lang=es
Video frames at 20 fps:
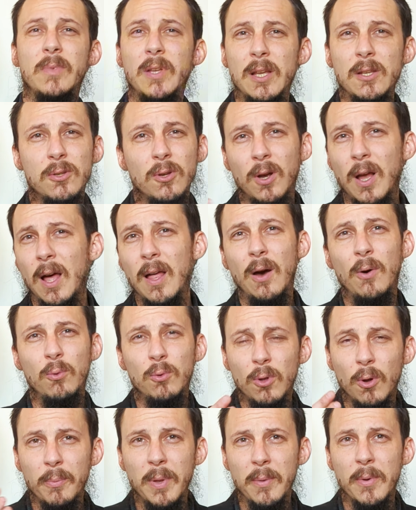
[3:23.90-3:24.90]
Y eso cada
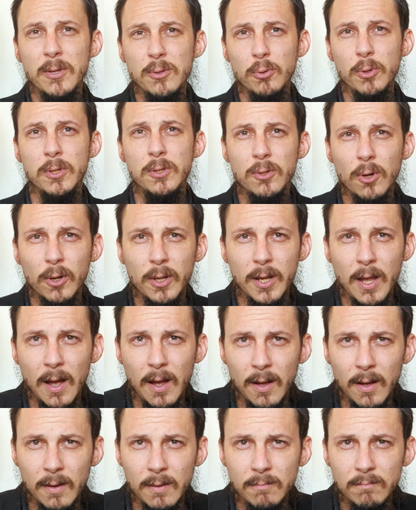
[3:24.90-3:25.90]
uno vive su
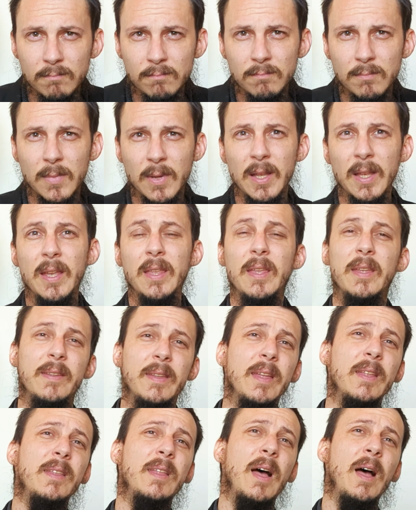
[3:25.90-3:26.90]
historia y
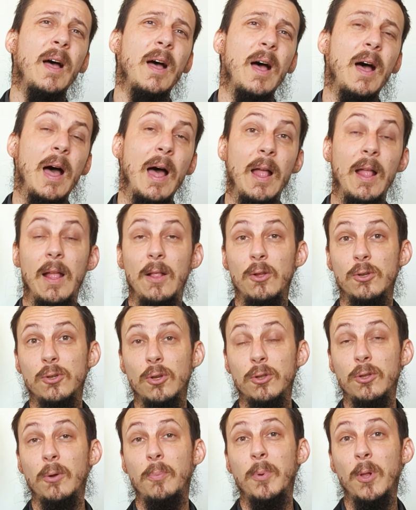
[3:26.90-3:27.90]
distinta a los
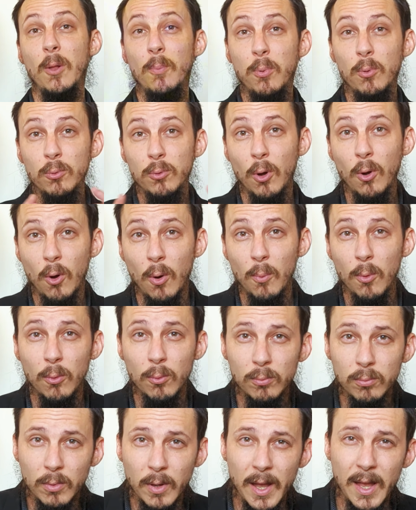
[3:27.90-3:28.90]
otros, pero el punto en
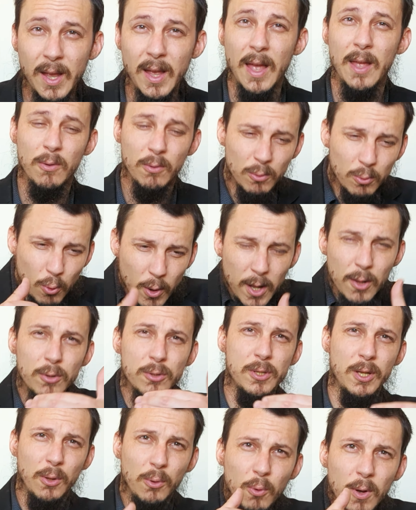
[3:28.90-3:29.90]
común es que hay
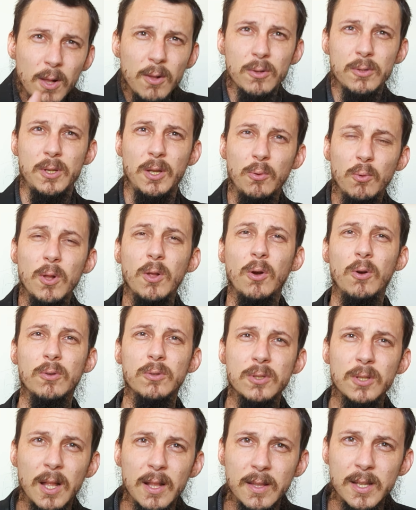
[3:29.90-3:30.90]
duelos y duelos y duelos
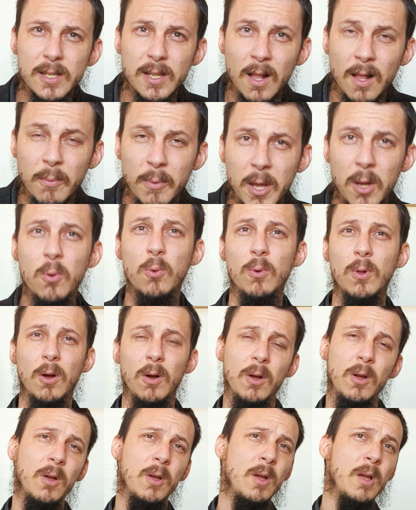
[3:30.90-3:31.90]
constantes en el
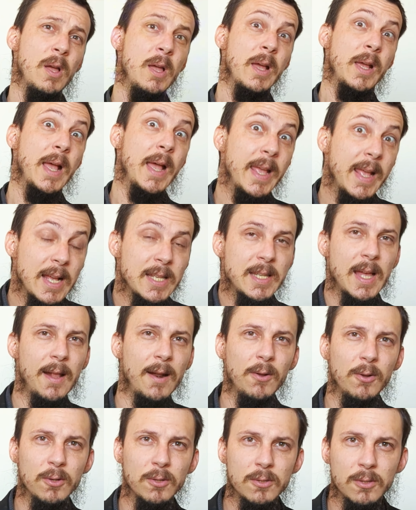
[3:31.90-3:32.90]
vínculo, que hay que
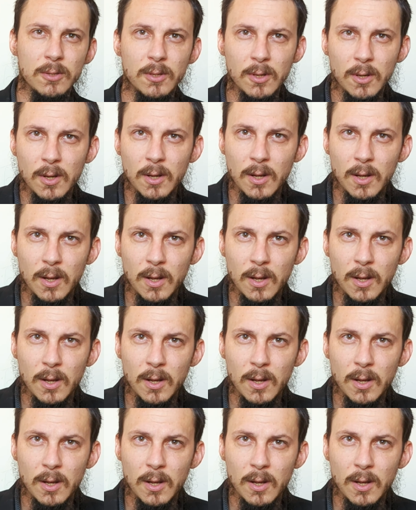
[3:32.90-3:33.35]
hacerlos